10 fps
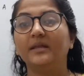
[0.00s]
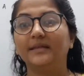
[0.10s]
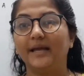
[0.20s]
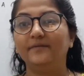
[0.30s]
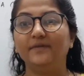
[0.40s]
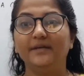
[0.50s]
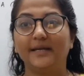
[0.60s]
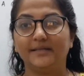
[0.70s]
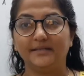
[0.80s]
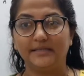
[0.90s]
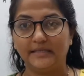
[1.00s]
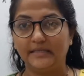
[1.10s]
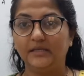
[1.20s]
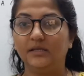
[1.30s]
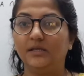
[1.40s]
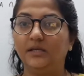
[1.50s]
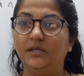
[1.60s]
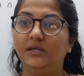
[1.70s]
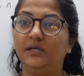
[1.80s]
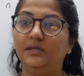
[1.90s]
then we can say
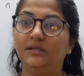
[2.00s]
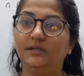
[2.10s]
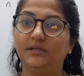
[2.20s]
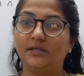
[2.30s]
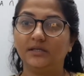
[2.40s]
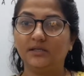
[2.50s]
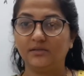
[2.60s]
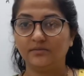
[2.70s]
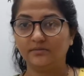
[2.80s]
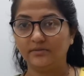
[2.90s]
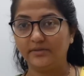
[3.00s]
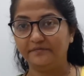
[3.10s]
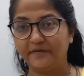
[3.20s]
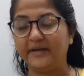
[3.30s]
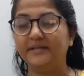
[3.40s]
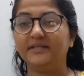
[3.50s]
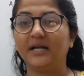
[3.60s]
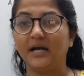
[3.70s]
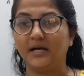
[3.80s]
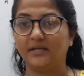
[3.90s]
ki the events
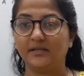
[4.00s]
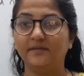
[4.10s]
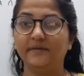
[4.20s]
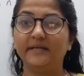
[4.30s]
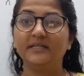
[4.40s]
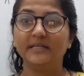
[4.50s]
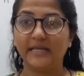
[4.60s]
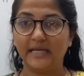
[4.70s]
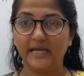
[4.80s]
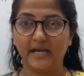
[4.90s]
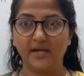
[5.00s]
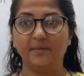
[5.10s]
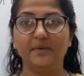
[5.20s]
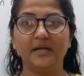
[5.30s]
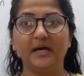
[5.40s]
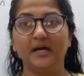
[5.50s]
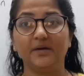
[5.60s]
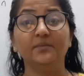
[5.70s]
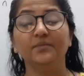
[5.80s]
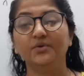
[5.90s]
are events A and B are
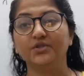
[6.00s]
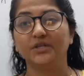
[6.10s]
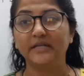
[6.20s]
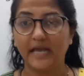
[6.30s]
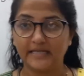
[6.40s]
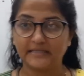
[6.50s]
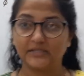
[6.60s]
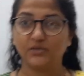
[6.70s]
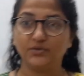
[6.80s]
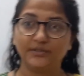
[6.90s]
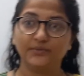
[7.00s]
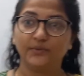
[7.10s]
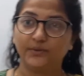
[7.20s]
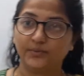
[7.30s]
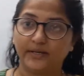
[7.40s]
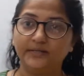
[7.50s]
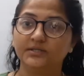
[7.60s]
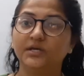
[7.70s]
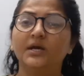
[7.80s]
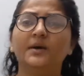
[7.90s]
mutually exclusive
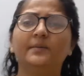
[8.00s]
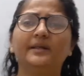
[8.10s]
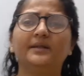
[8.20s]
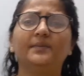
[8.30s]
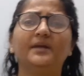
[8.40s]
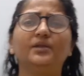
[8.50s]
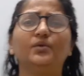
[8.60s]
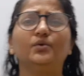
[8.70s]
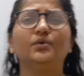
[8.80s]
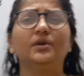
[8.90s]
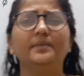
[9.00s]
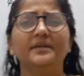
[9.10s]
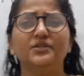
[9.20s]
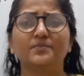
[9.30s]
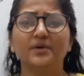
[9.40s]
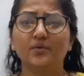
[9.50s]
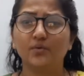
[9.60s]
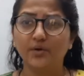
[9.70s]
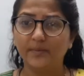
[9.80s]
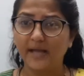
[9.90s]
event मतलब कि इन दोनों के बीच में
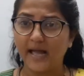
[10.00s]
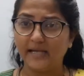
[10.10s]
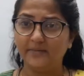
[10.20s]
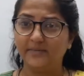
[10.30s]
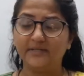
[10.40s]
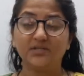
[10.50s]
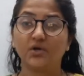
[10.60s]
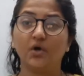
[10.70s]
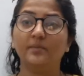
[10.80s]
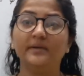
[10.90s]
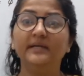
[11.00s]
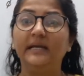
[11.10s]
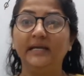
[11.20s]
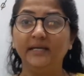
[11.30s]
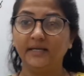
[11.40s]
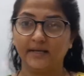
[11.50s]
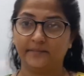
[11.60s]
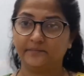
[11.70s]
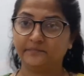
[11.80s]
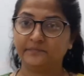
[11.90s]
कोई भी एलिमेंट्स कॉमन नहीं है